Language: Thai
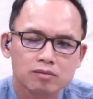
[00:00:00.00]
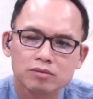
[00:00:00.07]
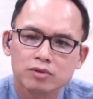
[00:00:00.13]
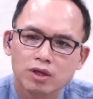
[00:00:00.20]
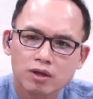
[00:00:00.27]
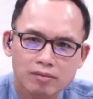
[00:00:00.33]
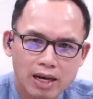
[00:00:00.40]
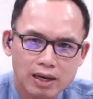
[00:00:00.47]
เย
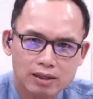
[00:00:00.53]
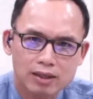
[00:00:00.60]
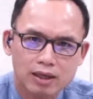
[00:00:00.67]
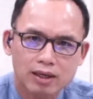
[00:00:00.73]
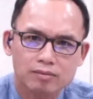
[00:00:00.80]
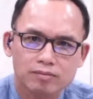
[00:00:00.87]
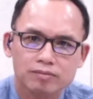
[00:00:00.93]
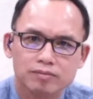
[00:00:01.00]
อะมากนะค
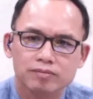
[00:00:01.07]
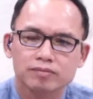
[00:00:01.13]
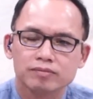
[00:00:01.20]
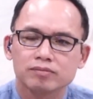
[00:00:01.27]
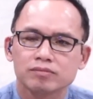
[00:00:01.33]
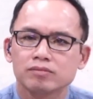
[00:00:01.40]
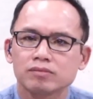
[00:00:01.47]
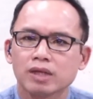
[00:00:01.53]
รับ
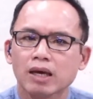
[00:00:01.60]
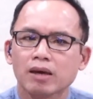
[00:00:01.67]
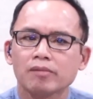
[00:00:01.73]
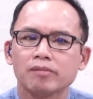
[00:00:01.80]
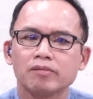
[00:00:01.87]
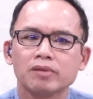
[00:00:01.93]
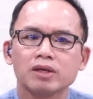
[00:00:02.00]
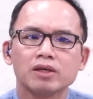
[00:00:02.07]
แต่
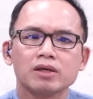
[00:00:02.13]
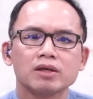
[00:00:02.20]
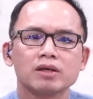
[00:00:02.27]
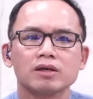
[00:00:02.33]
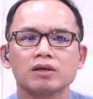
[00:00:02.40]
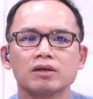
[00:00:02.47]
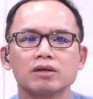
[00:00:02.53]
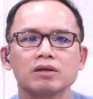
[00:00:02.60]
มี
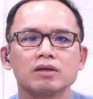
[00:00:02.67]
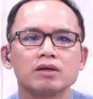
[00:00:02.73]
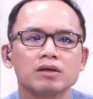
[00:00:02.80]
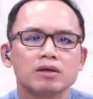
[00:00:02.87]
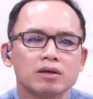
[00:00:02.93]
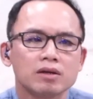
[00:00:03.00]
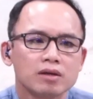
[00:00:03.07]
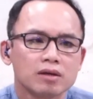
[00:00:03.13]

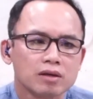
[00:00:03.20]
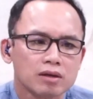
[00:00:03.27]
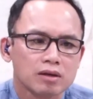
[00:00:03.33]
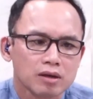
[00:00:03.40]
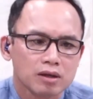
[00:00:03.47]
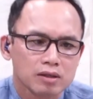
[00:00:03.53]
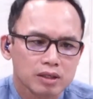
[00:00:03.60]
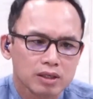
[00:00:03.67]

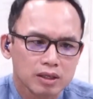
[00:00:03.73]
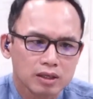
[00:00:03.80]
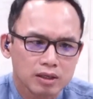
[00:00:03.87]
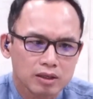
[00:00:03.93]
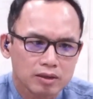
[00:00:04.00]
เรื่องที่